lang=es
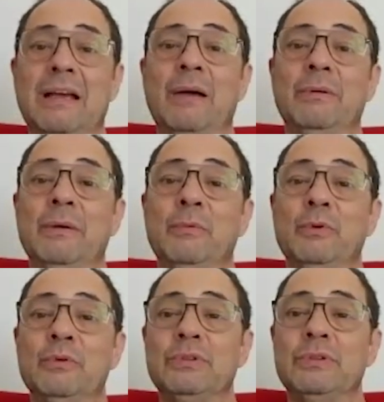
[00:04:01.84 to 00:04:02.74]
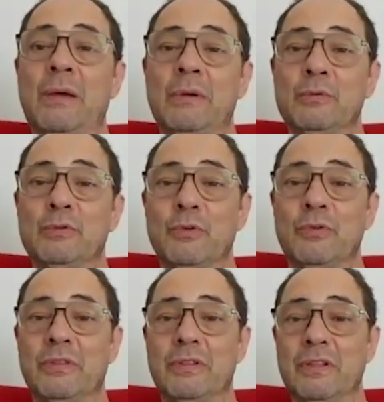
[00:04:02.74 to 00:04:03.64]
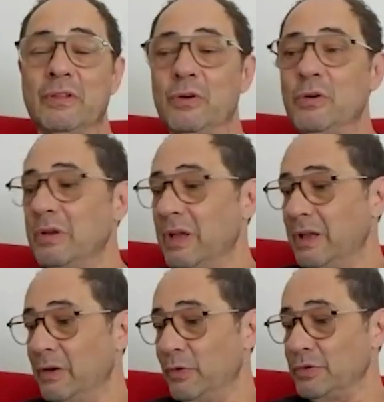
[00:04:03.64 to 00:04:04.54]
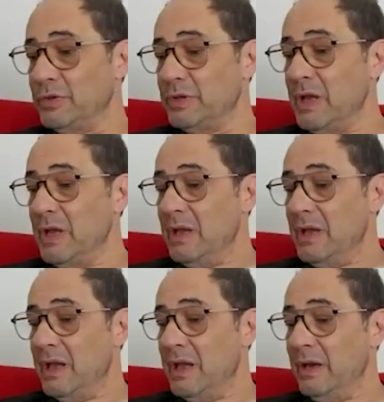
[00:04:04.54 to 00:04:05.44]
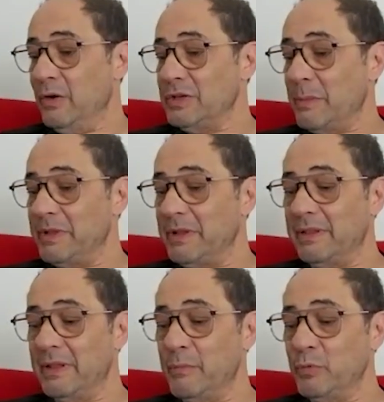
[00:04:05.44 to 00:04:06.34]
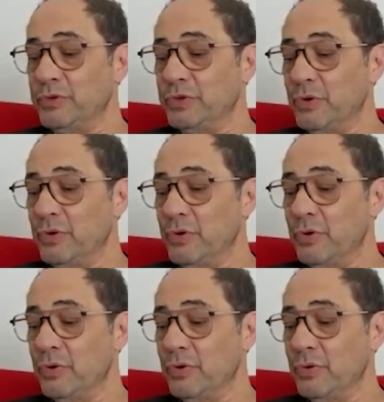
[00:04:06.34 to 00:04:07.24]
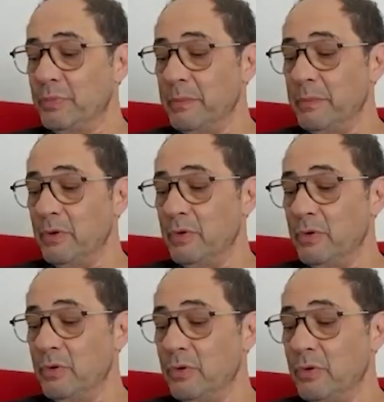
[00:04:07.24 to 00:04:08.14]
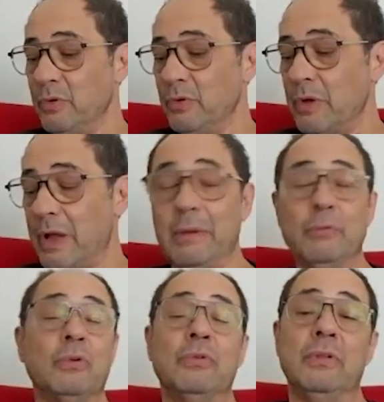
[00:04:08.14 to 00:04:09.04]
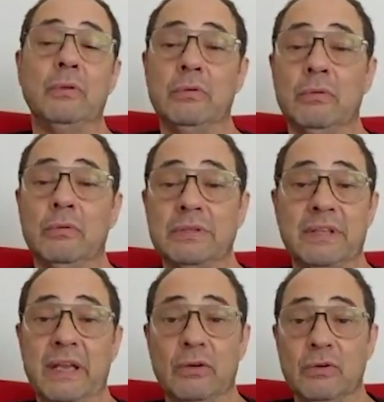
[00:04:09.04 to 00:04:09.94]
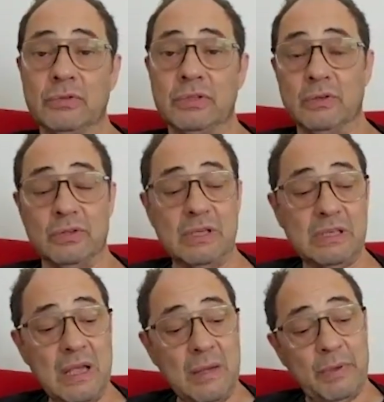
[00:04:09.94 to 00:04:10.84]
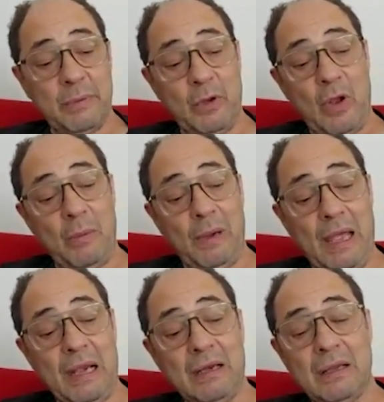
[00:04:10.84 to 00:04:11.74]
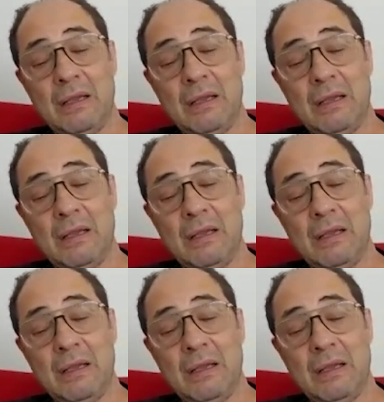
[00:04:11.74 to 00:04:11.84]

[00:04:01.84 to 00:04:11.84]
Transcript: habíamos, habíamos coincidido, eh, nos, eh, nos apetecía mucho, primero habíamos coincidido en un estreno y cosas, primero hablar